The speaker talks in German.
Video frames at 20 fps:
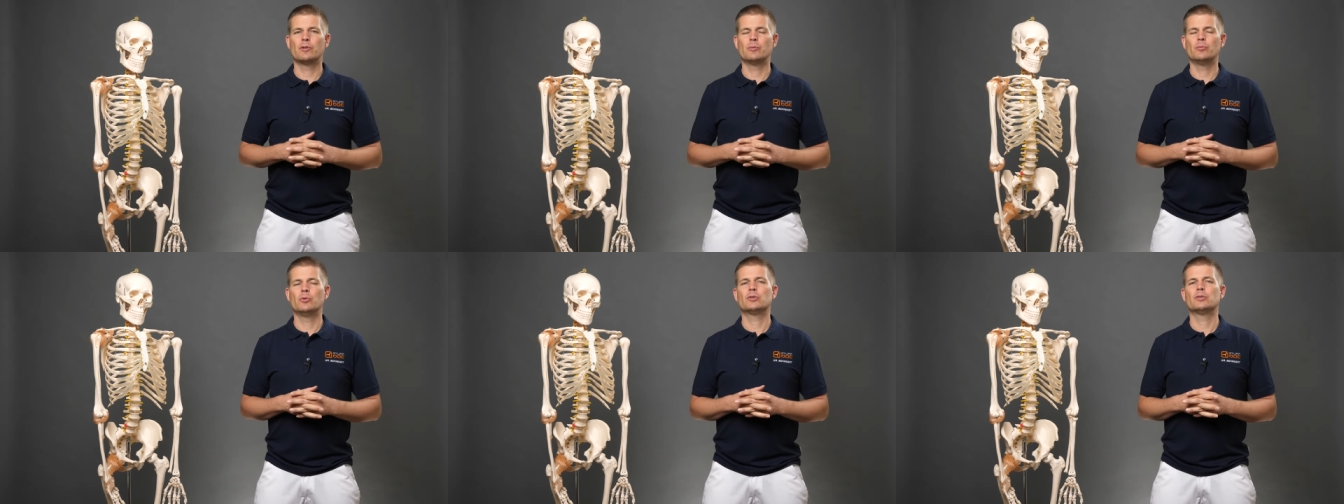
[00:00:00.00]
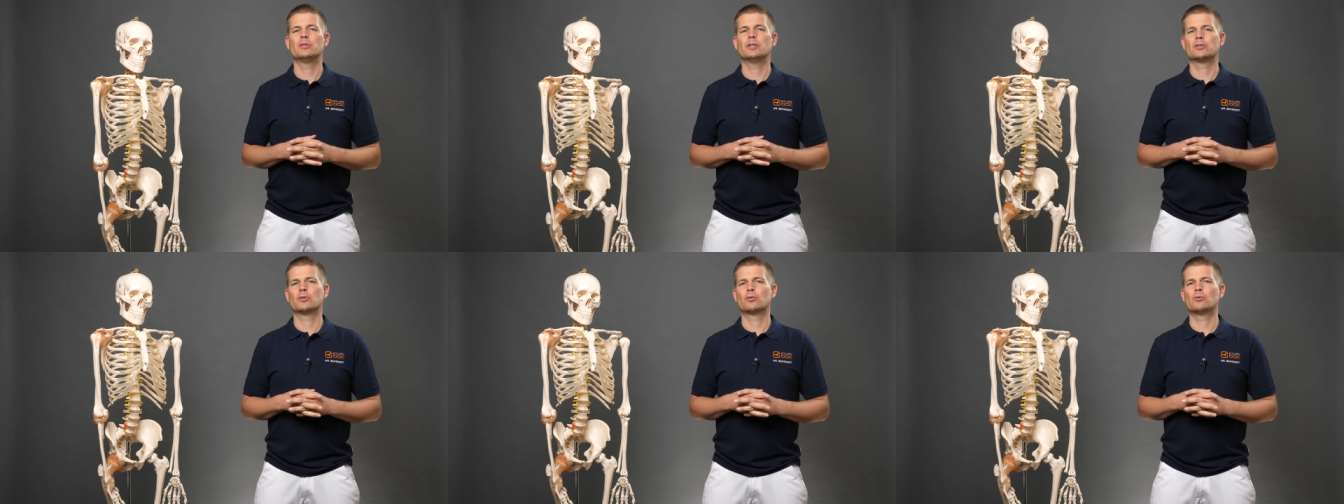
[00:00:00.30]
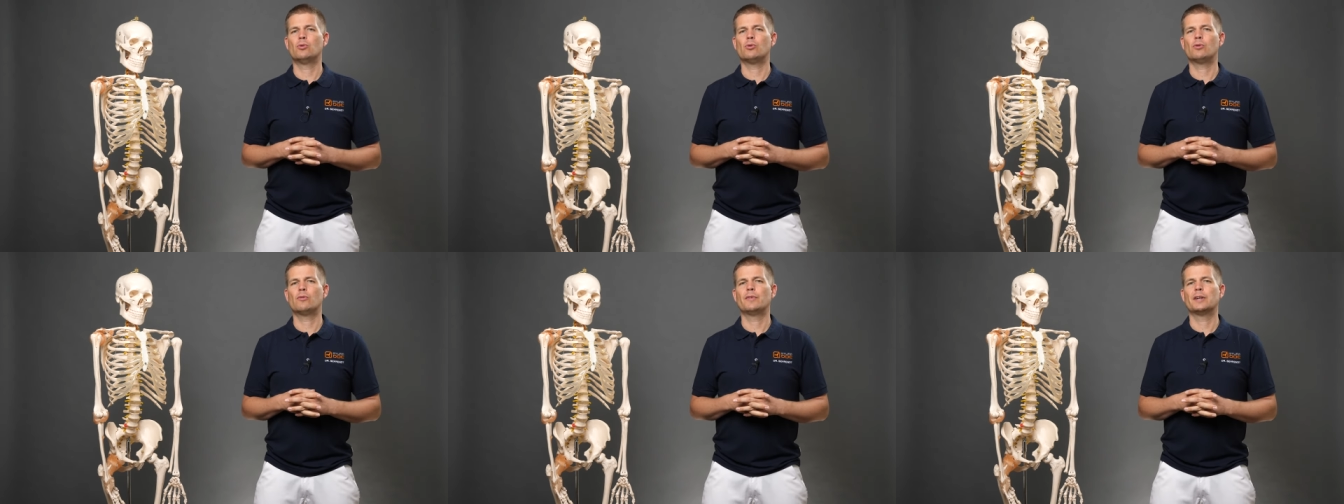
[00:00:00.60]
Wir müssen also
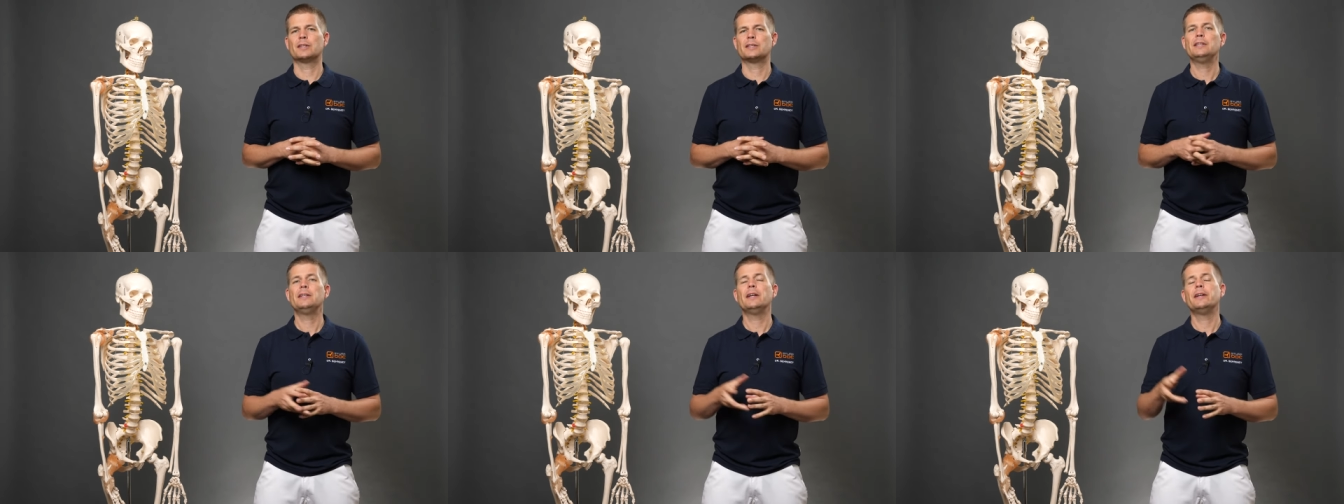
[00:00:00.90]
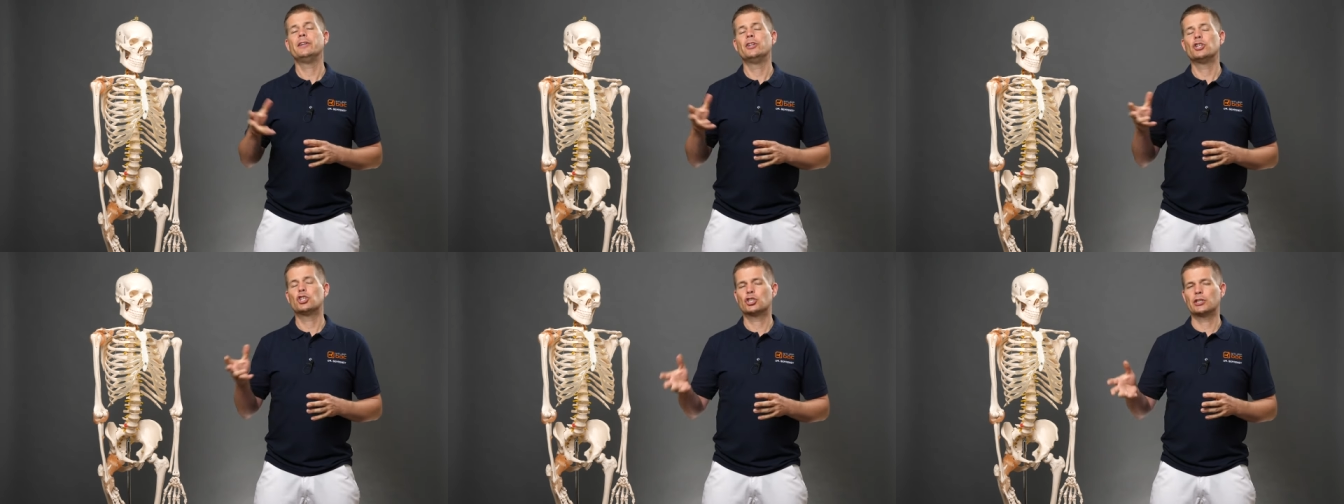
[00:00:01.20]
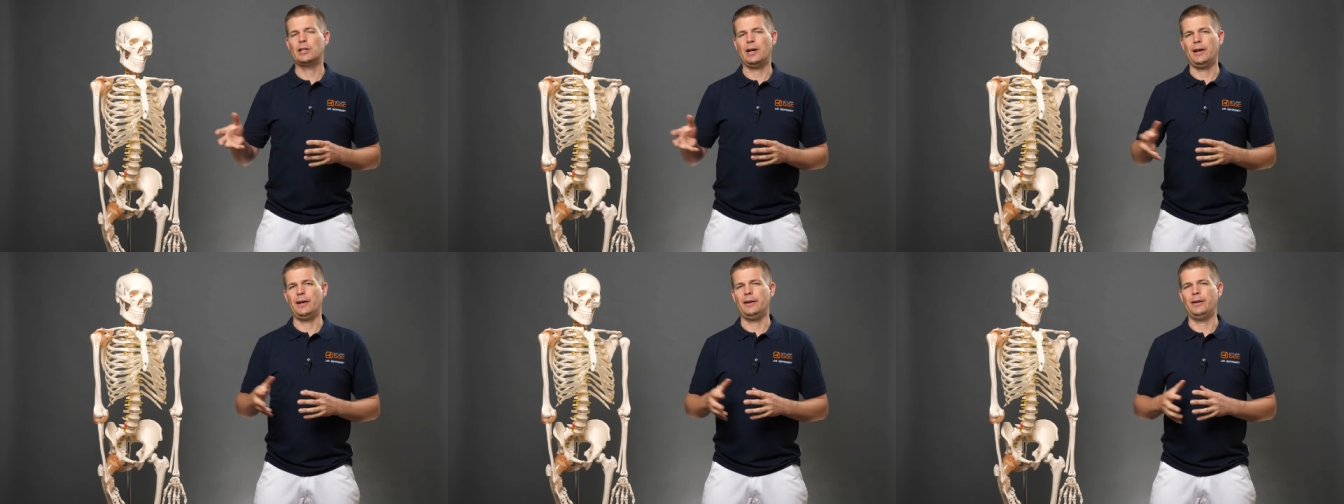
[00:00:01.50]
gucken, was sind denn die
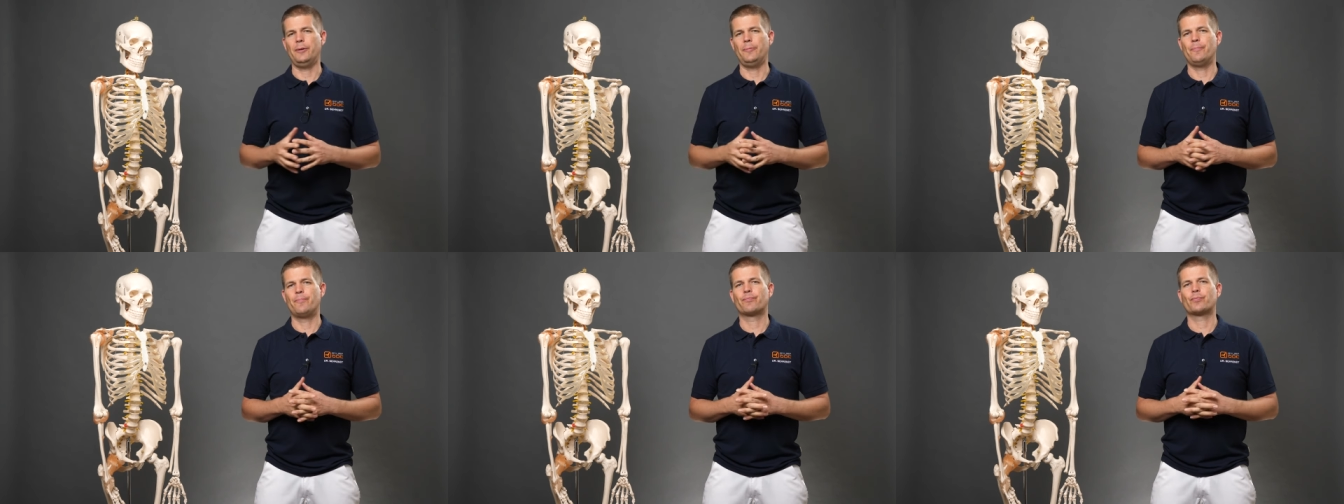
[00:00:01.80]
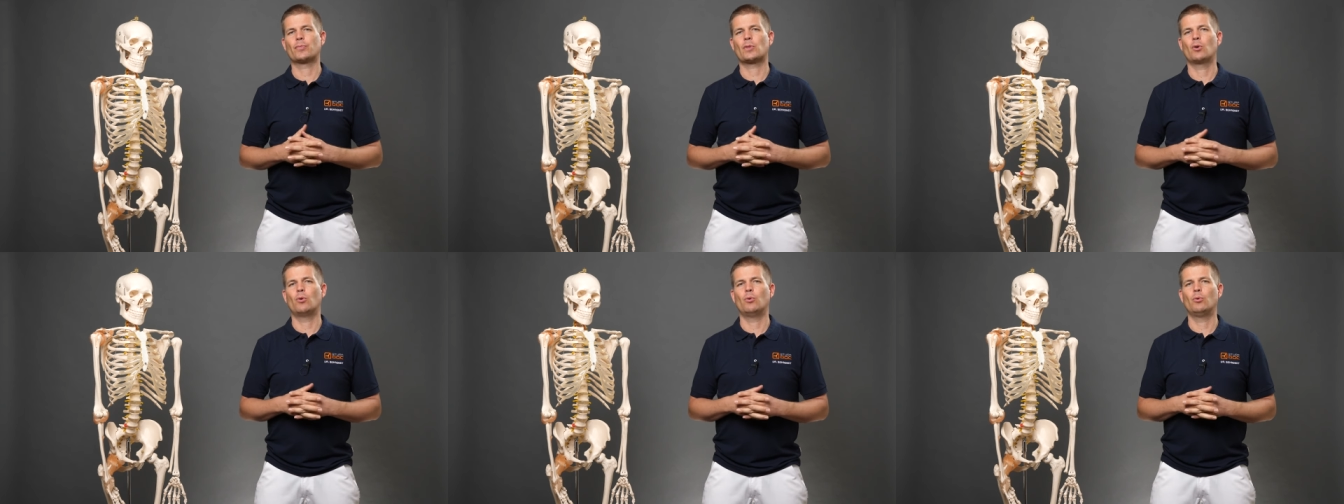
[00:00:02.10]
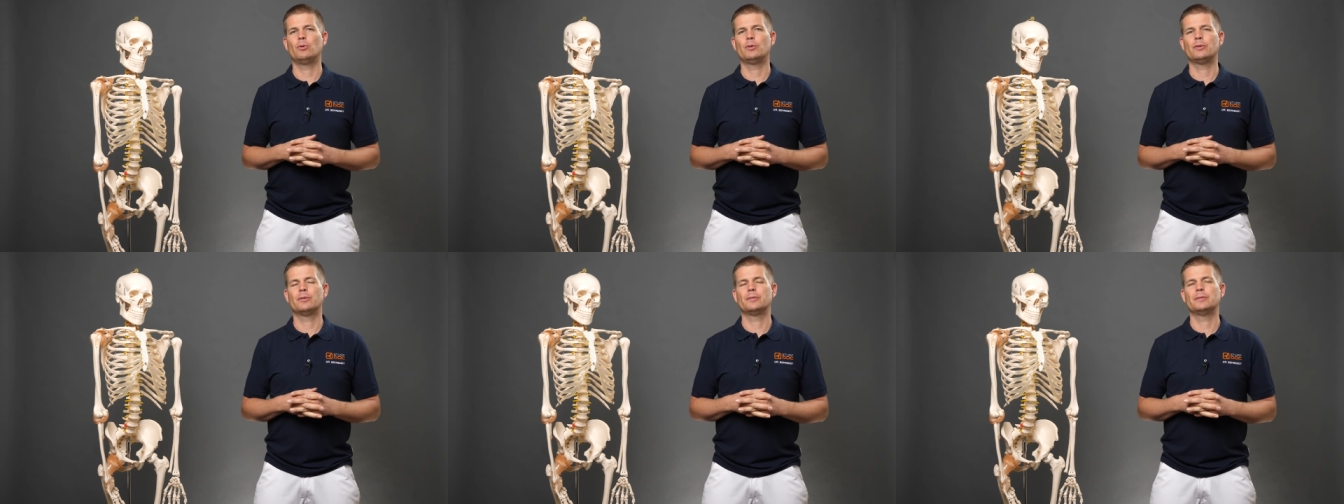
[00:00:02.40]
Steine?
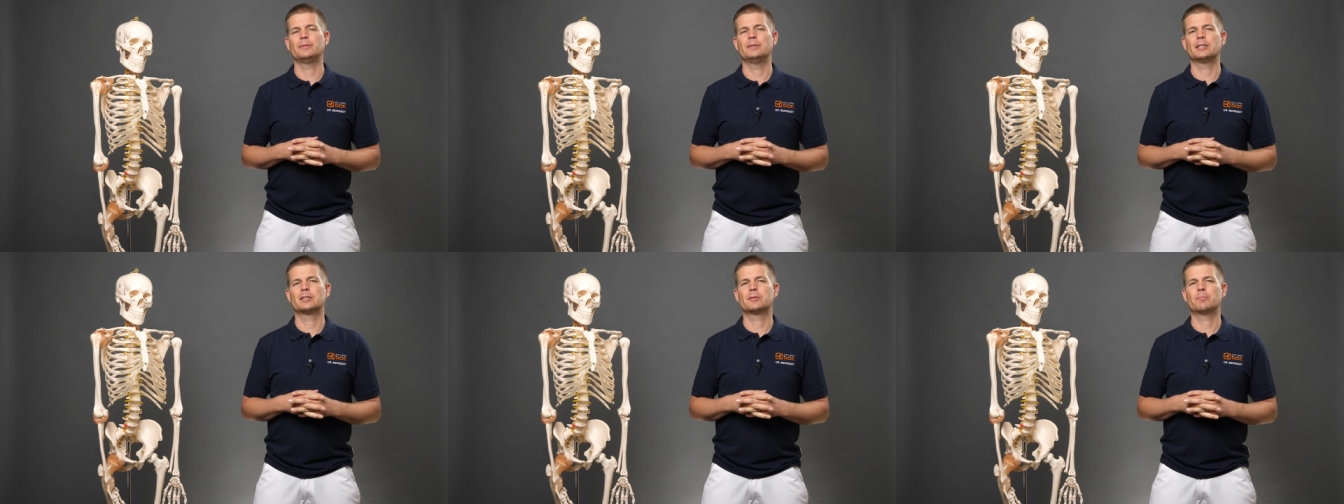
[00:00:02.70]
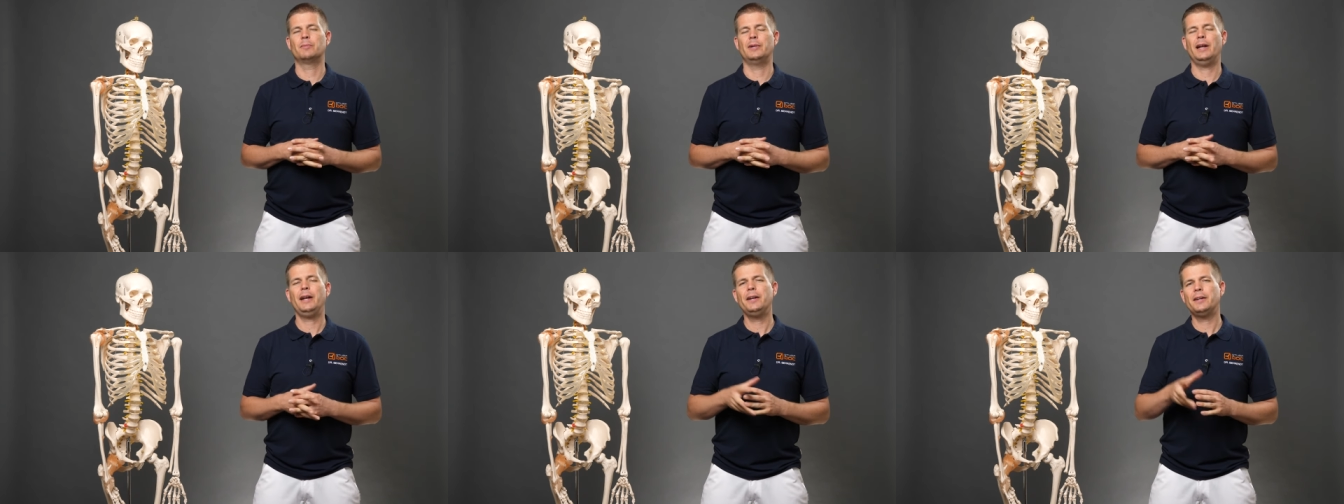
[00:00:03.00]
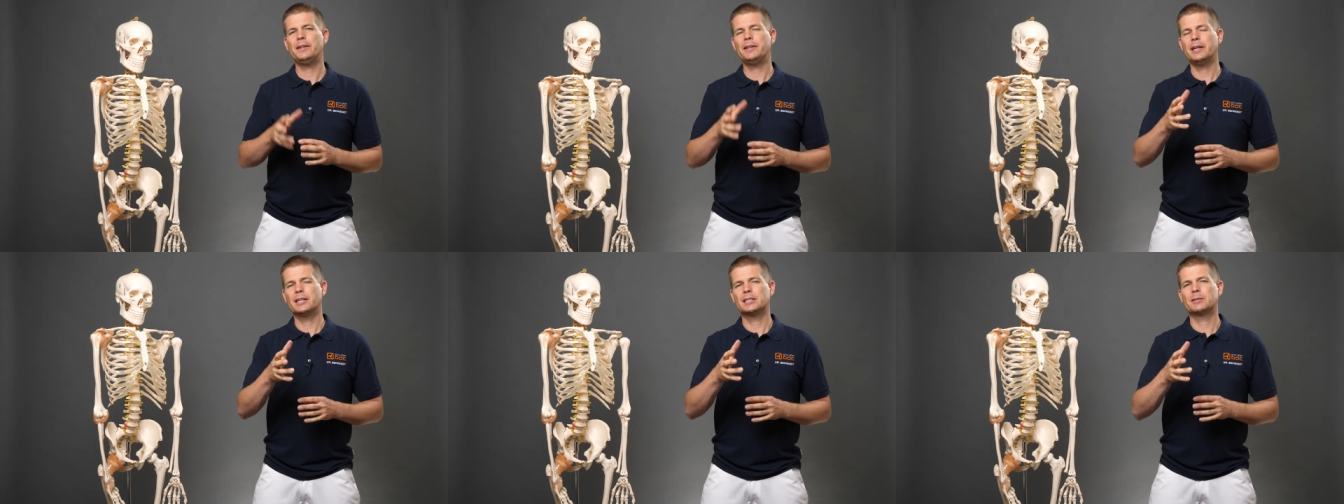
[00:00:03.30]
Und das blende
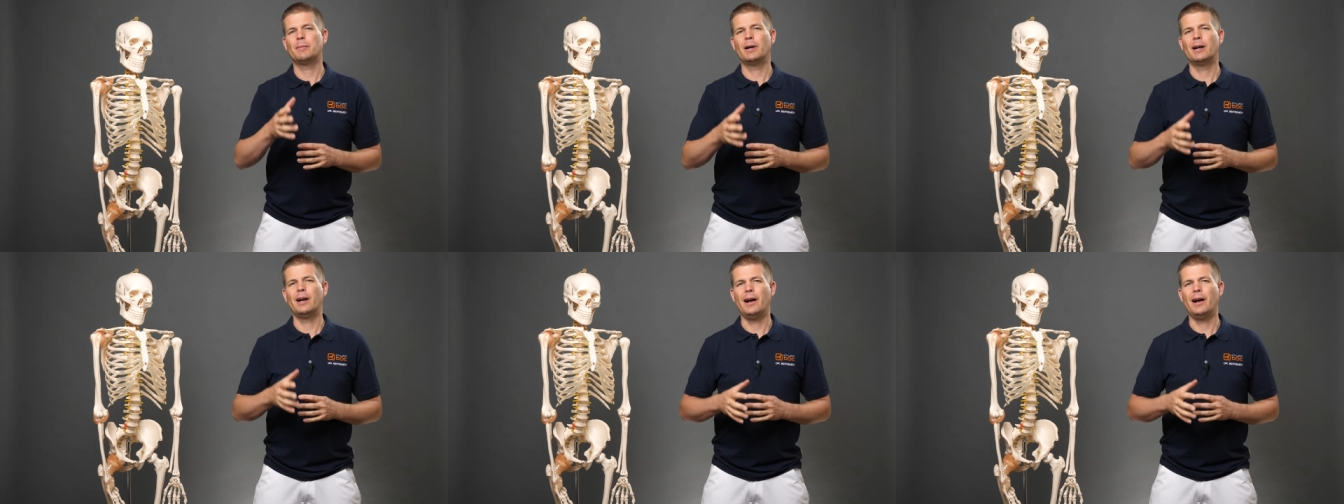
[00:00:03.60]
ich dir jetzt mal